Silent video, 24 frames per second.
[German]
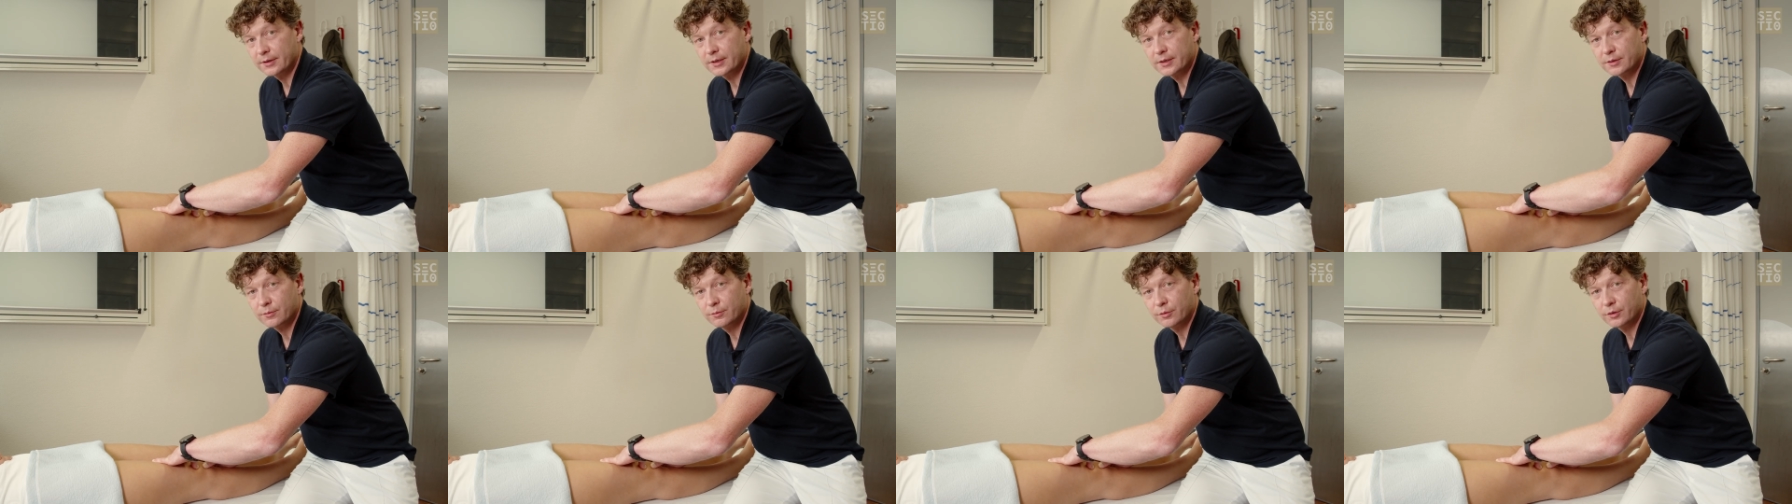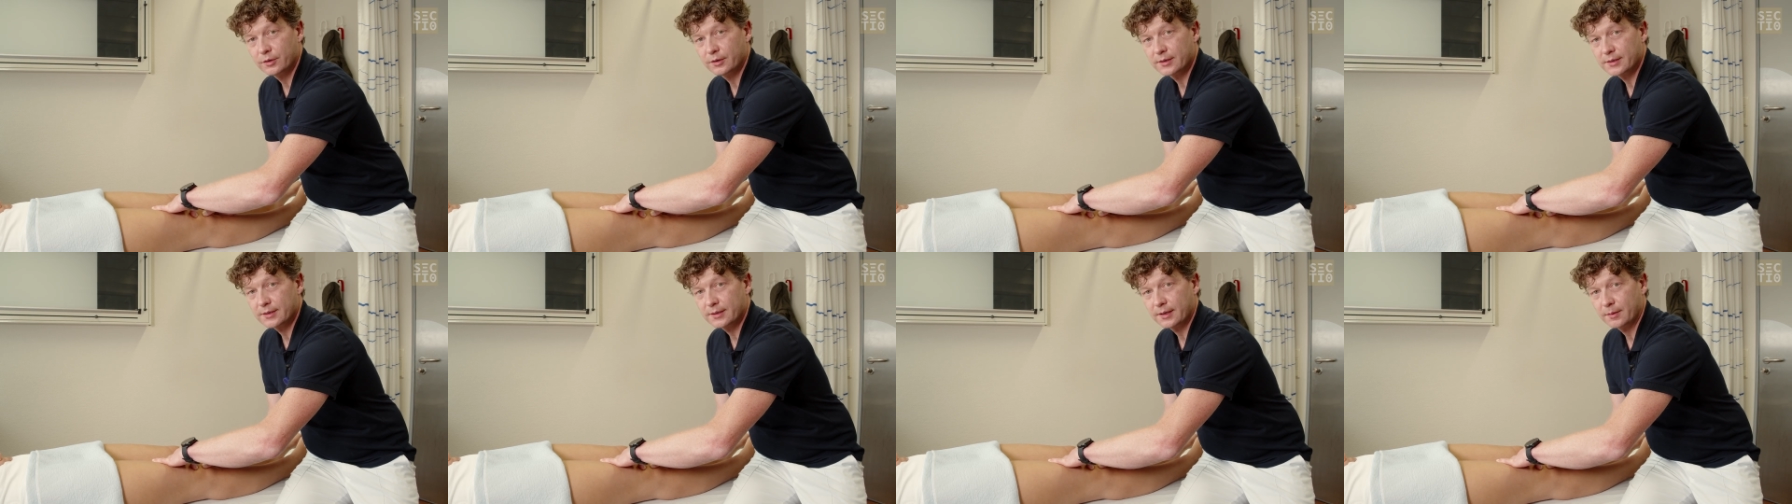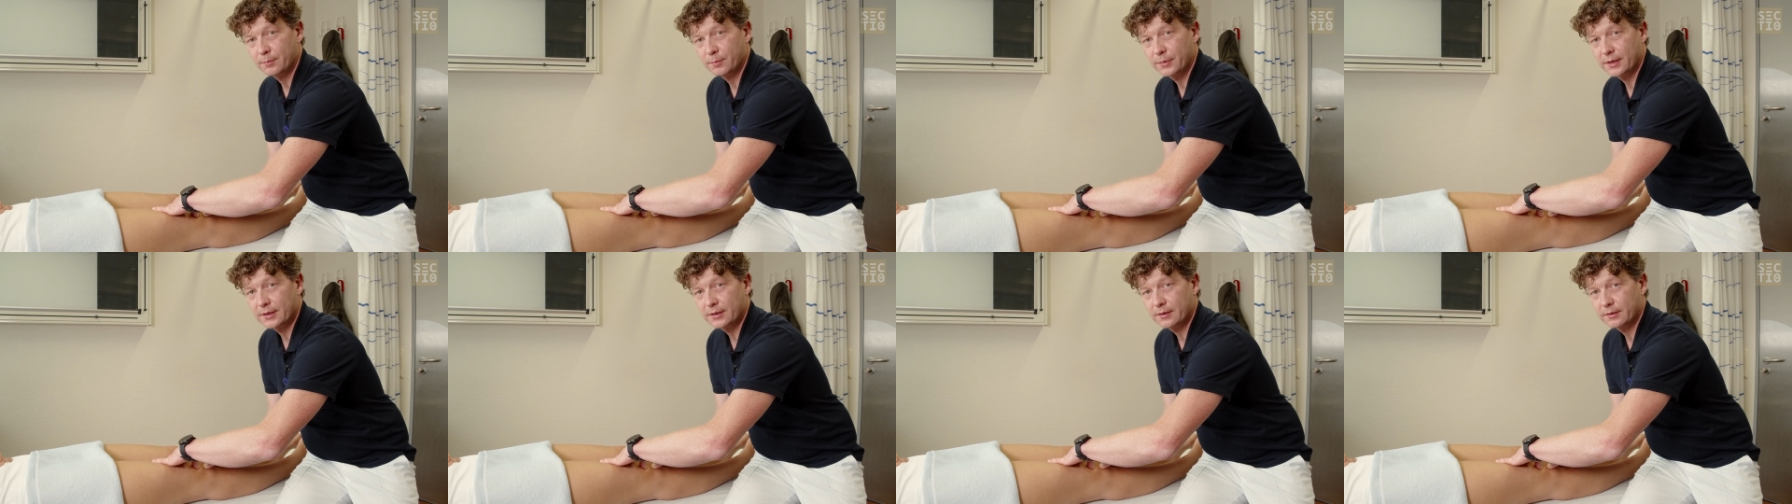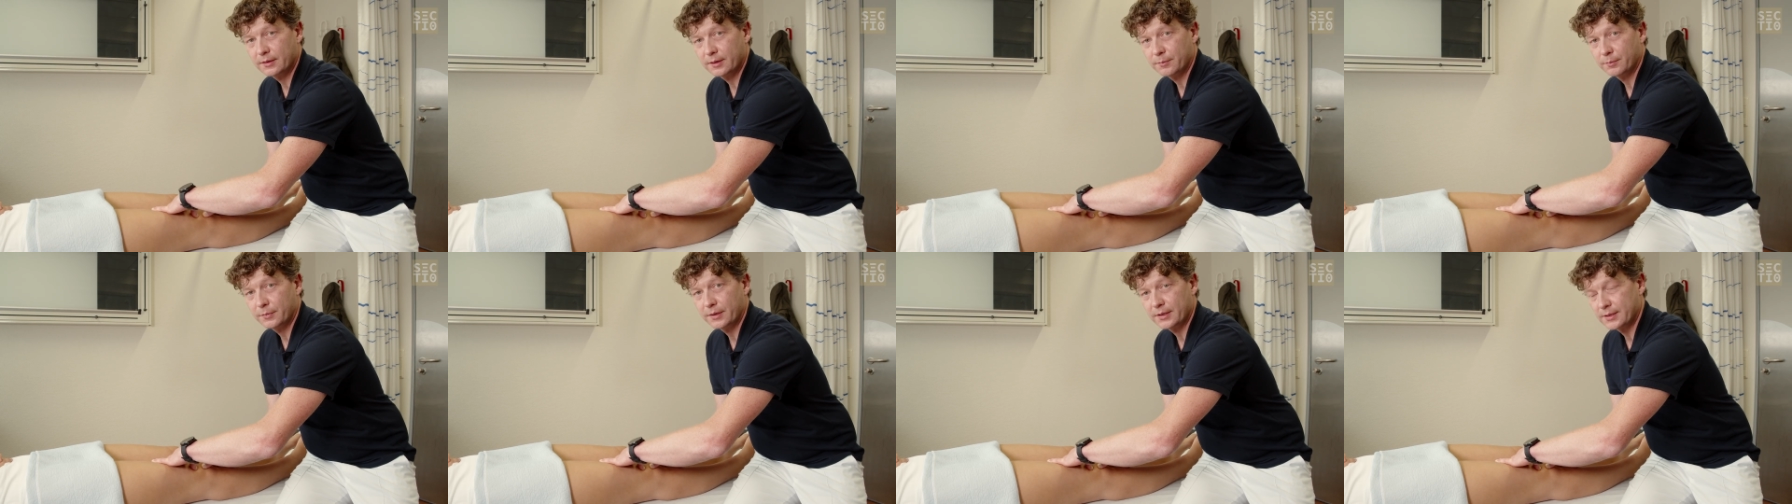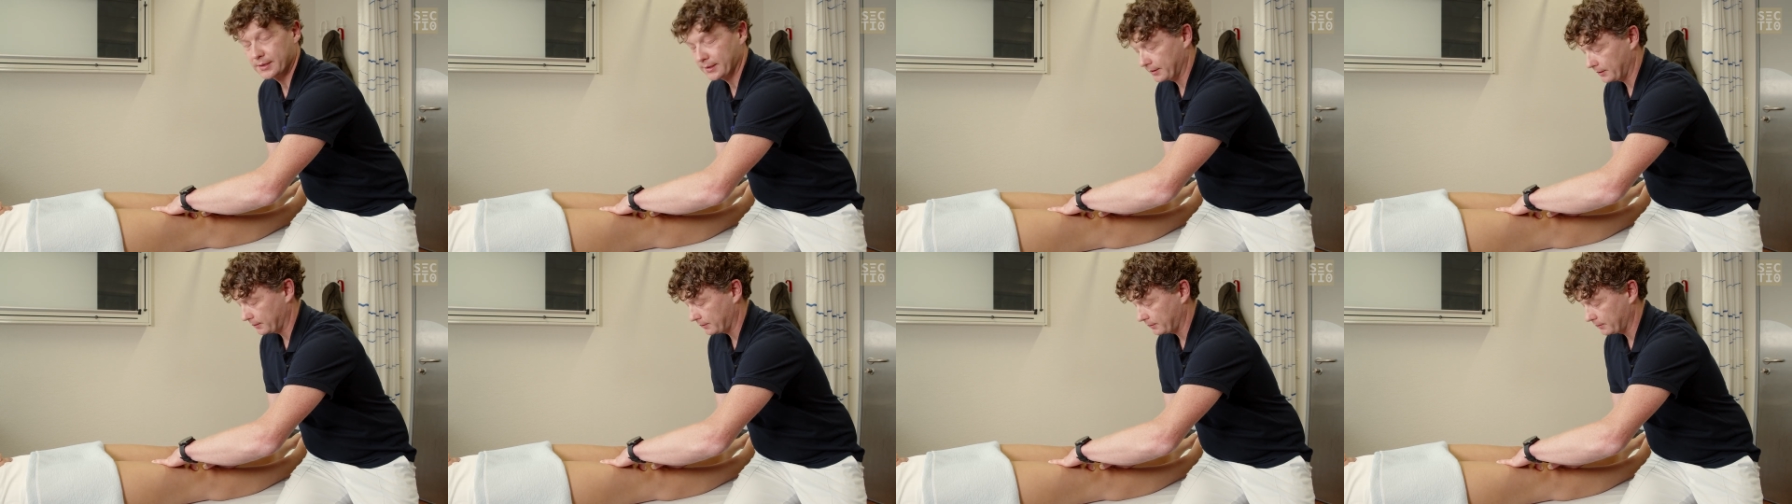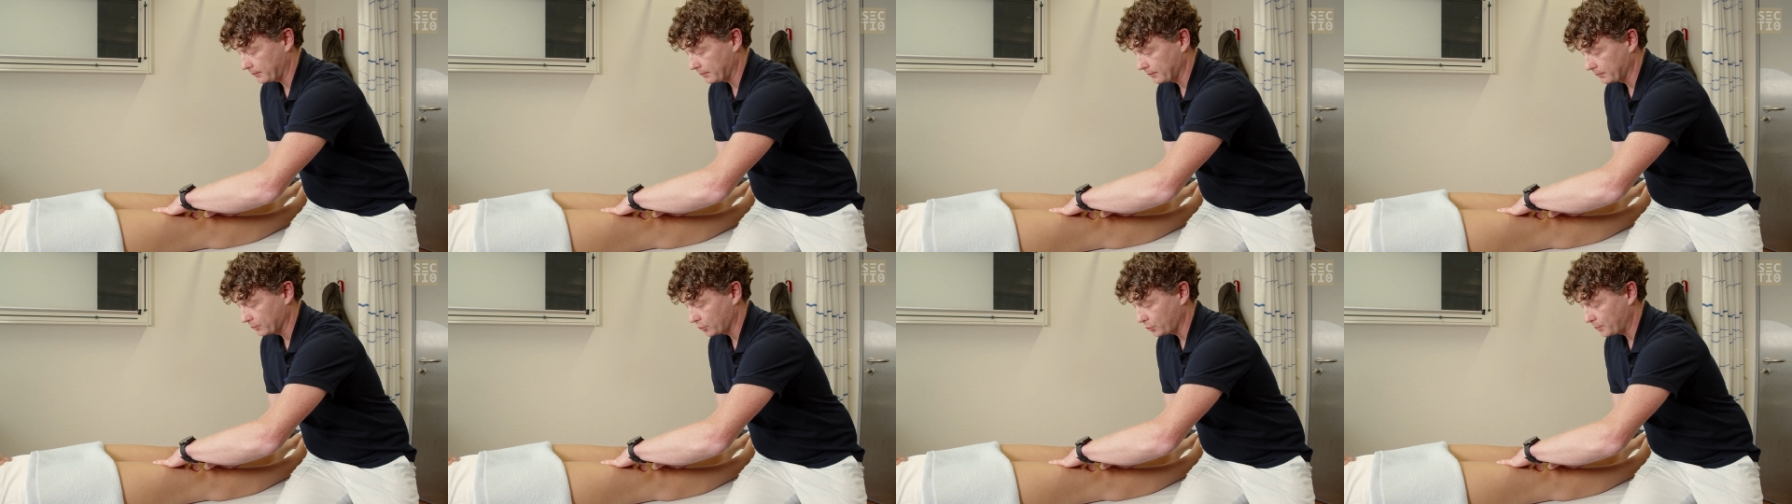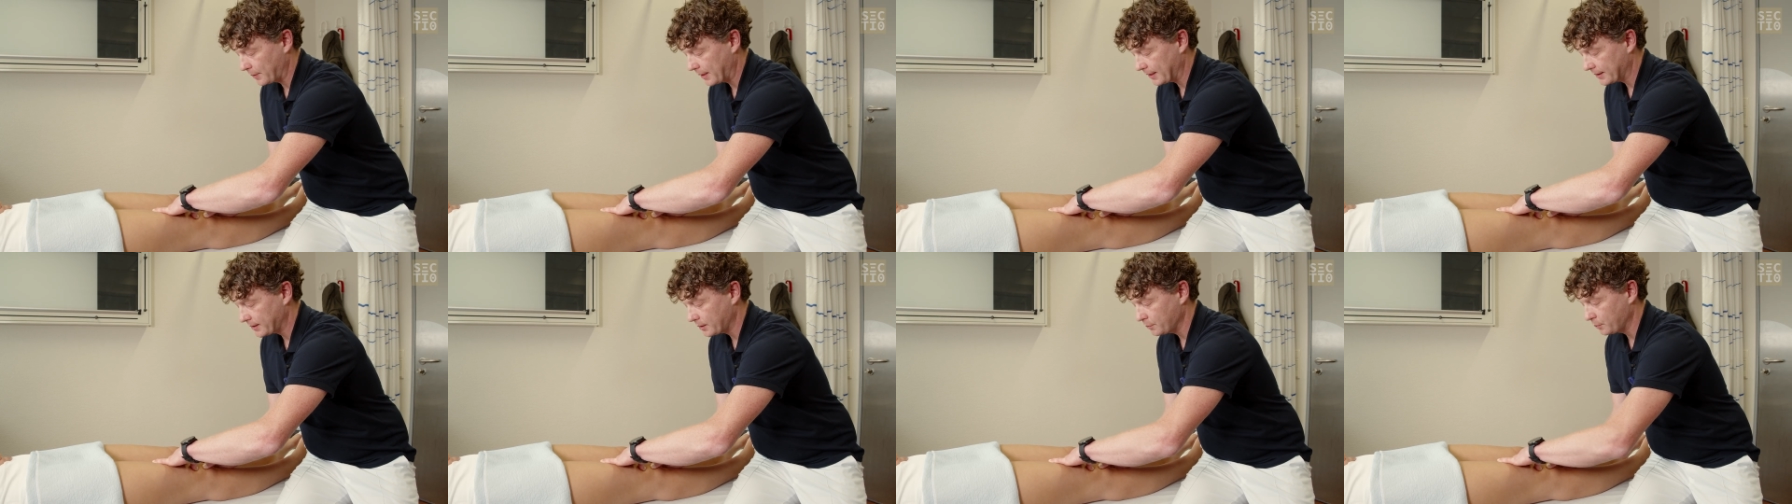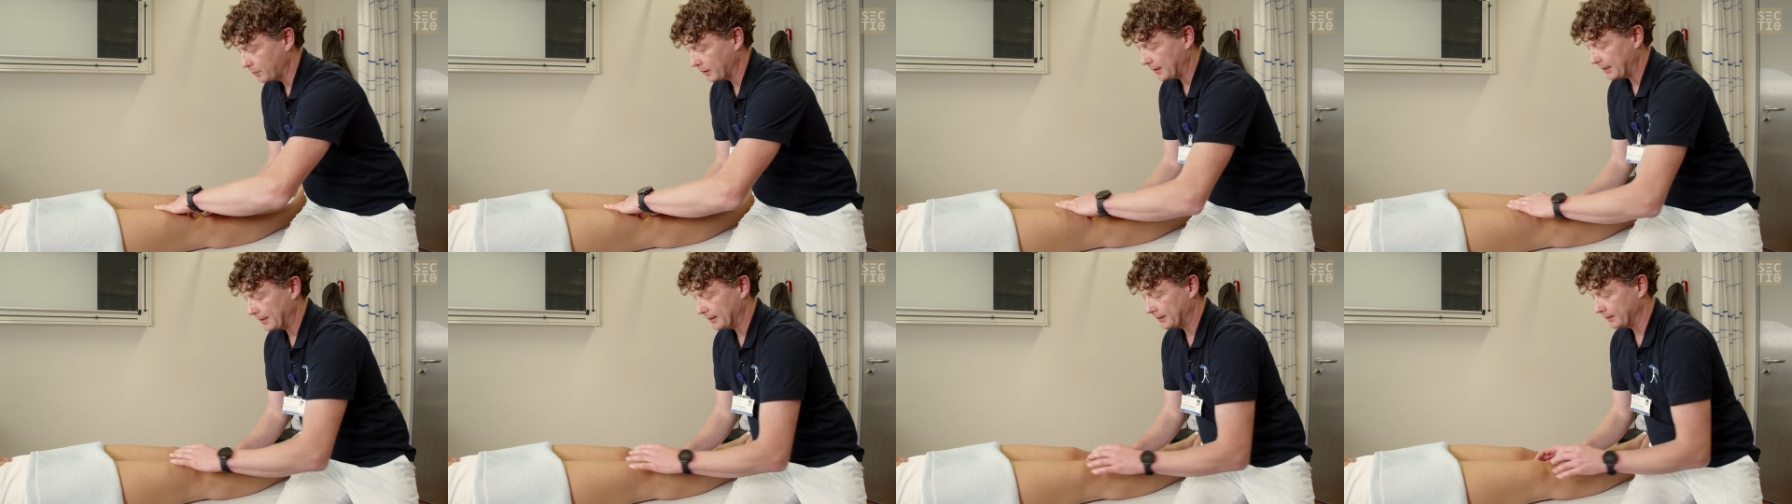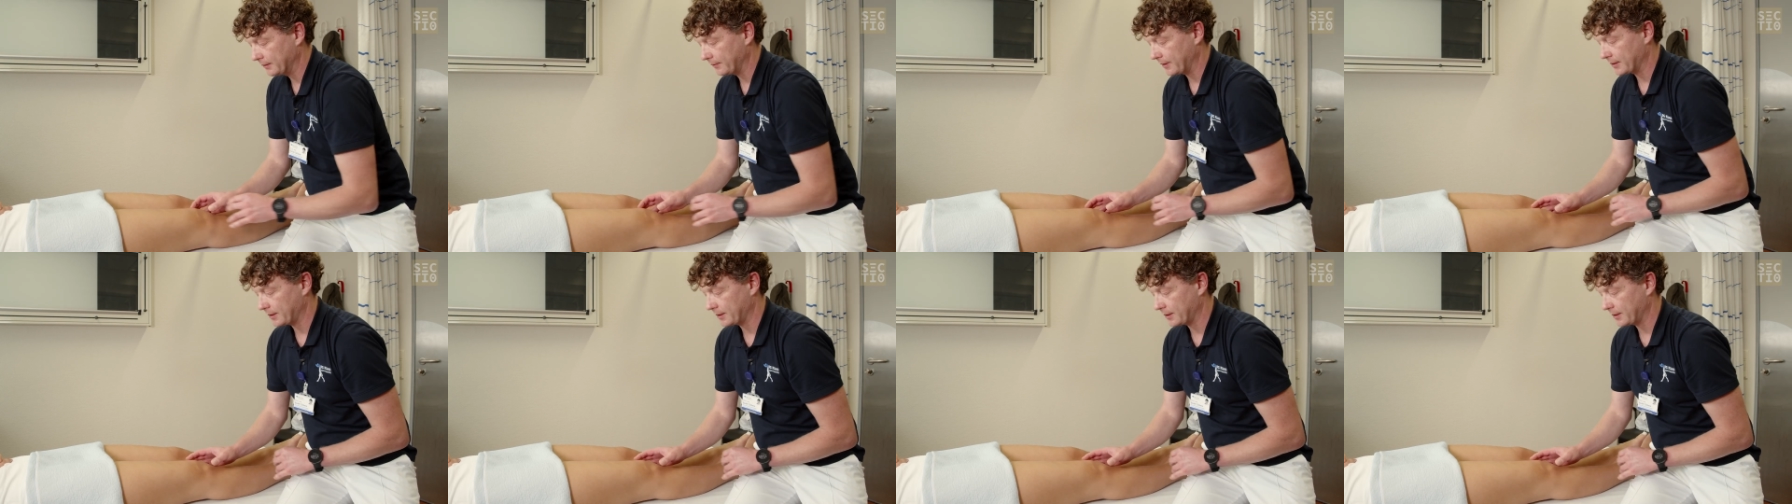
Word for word: ist, würde das dann dem Patienten Schmerzen bereiten,